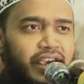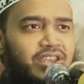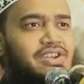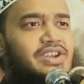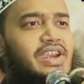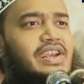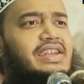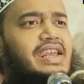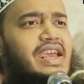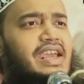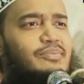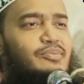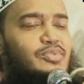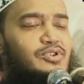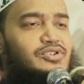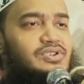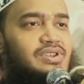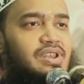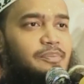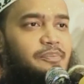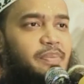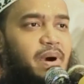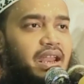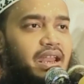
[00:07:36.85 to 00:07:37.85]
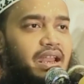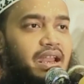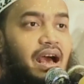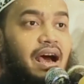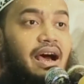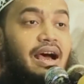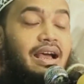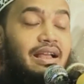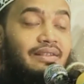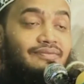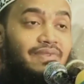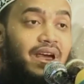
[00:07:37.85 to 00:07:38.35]
সেটাই বুঝতে পারে না
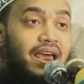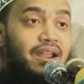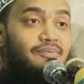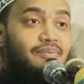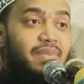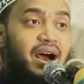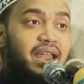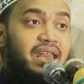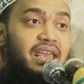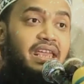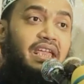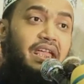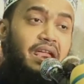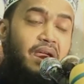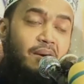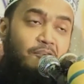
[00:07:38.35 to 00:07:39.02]
তার মানে